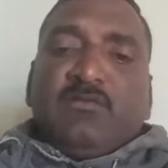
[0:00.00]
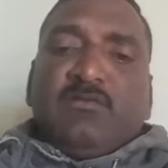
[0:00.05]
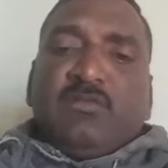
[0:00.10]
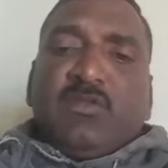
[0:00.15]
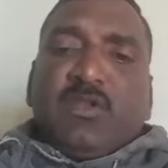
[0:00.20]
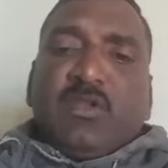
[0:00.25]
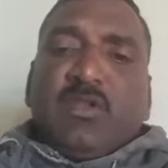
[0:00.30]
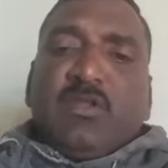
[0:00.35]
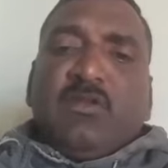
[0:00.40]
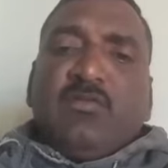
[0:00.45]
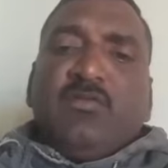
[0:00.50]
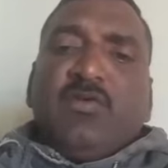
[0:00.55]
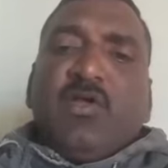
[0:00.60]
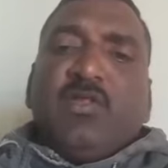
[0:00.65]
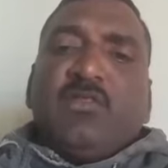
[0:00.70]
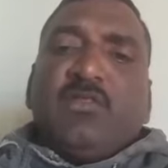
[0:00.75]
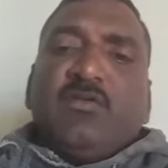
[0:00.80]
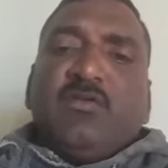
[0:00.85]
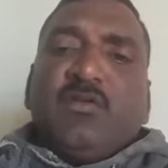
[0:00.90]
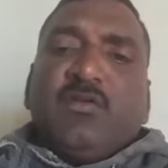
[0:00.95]
చక్కని
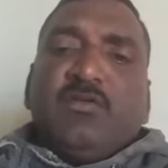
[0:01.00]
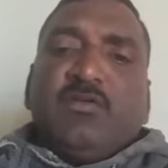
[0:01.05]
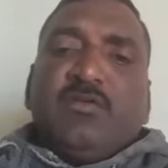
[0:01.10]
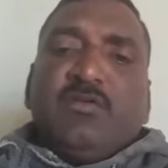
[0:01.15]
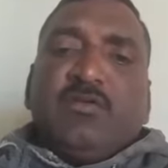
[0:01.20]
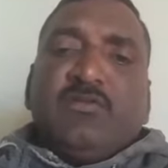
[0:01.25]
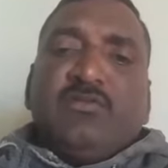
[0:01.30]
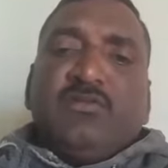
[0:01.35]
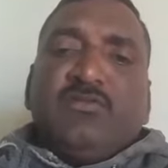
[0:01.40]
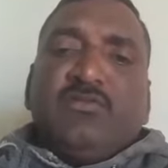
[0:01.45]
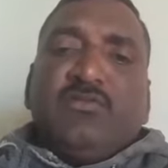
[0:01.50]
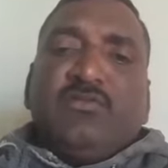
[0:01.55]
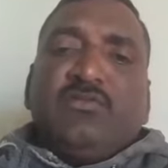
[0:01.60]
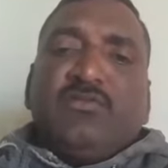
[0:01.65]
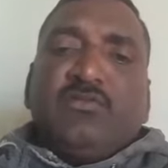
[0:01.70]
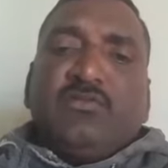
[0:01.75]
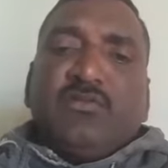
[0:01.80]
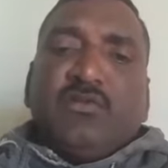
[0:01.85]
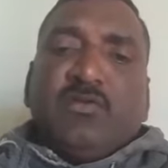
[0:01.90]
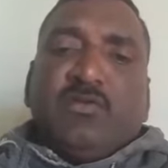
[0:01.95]
వాతావరణంలో
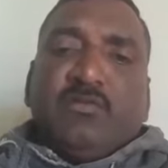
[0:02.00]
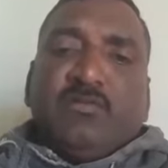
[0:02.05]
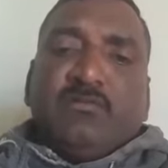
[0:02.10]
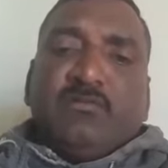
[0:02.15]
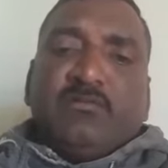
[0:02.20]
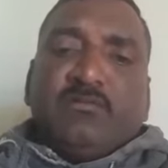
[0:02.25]
జీవిస్తూ ఉన్నాం